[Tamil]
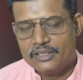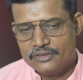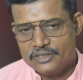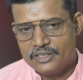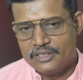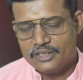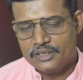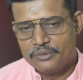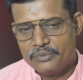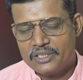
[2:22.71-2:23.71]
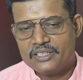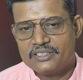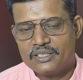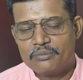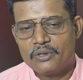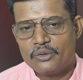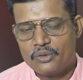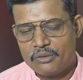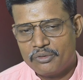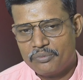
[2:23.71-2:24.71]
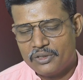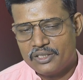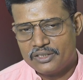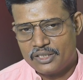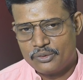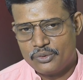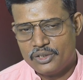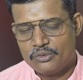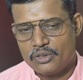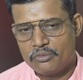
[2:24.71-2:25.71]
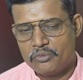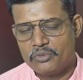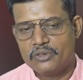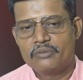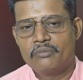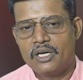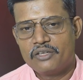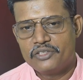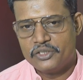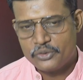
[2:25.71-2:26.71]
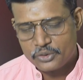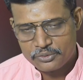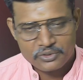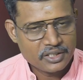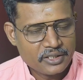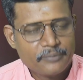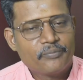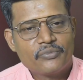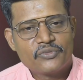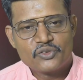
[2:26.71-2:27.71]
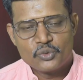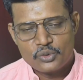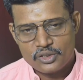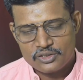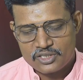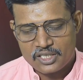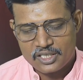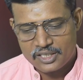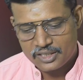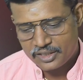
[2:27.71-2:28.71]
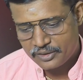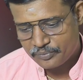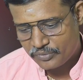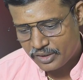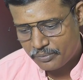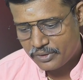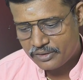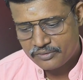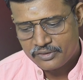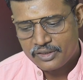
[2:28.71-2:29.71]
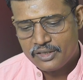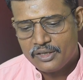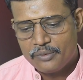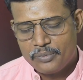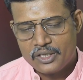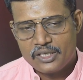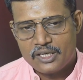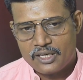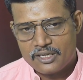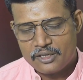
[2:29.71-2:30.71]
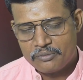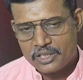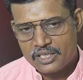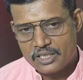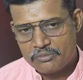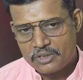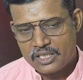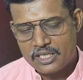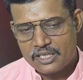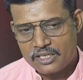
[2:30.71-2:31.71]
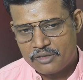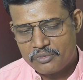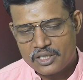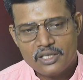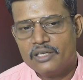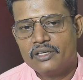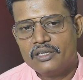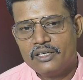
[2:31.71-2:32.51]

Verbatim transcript: அது வந்து மிக சிறப்பான ஒரு அமைப்பை தரக்கூடிய ஒரு அமைப்பு மாளவிய யோகம் இருக்குது சுக்கரன் ஸ்ட்ராங்காக இருக்கார் அப்போ பெண்களால் நன்மைகள் நண்பர்களால் நன்மைகள்